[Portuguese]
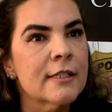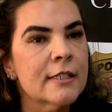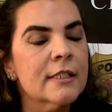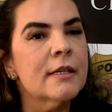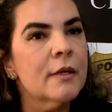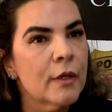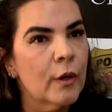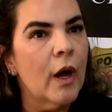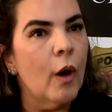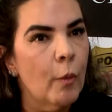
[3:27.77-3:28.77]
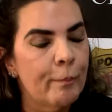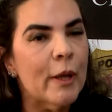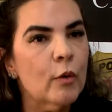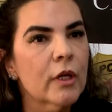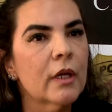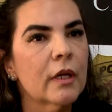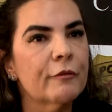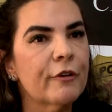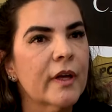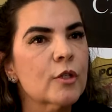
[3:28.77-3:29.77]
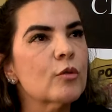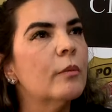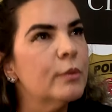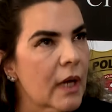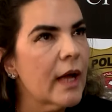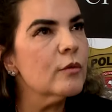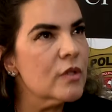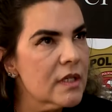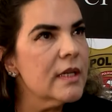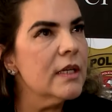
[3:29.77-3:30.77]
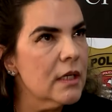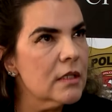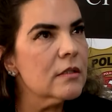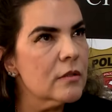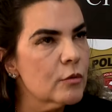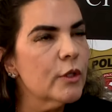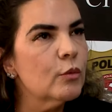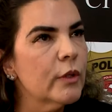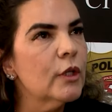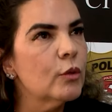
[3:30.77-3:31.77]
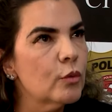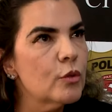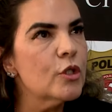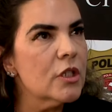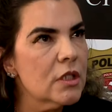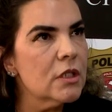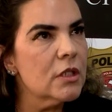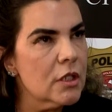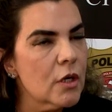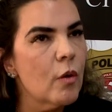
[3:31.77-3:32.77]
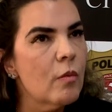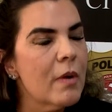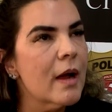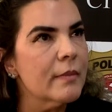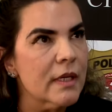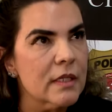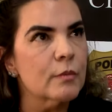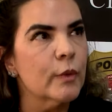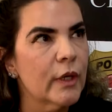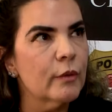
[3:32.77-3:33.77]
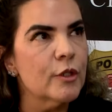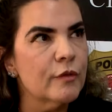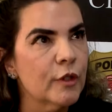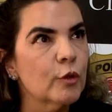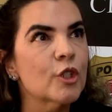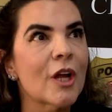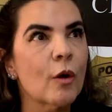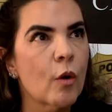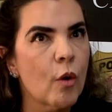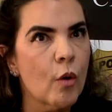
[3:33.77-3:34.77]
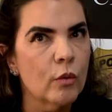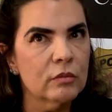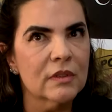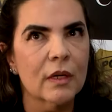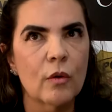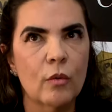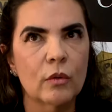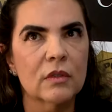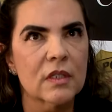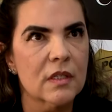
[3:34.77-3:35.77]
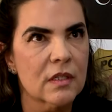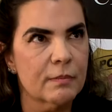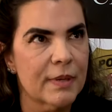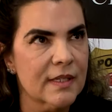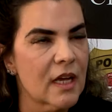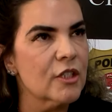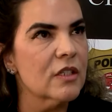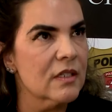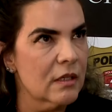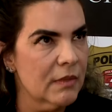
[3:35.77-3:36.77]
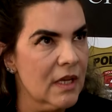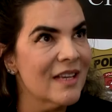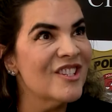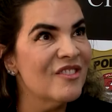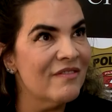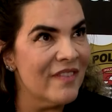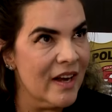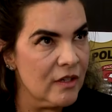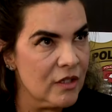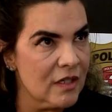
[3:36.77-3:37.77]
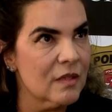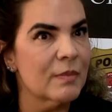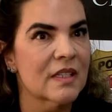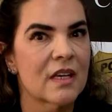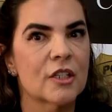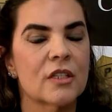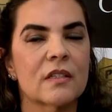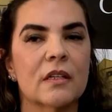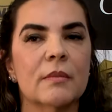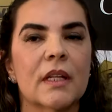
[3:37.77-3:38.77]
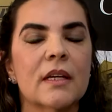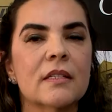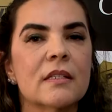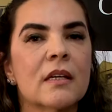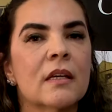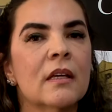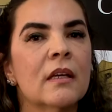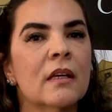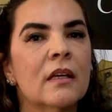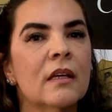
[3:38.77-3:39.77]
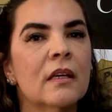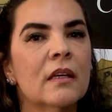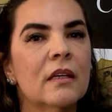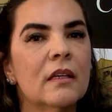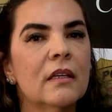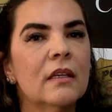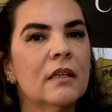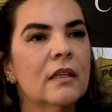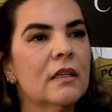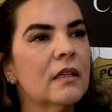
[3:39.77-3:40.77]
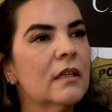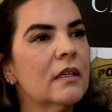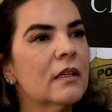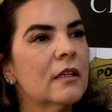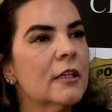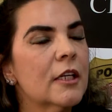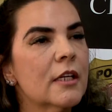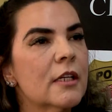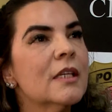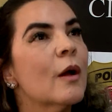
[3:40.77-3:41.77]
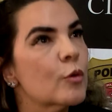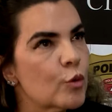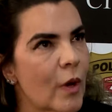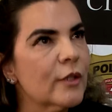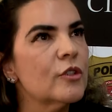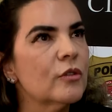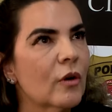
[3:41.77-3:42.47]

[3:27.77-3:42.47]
e que pelo que restou apurado, seria no intuito de, de roubar mesmo. Ele é um indivíduo que já conta com outras passagens criminais, diversas passagens criminais, e, e é usuário de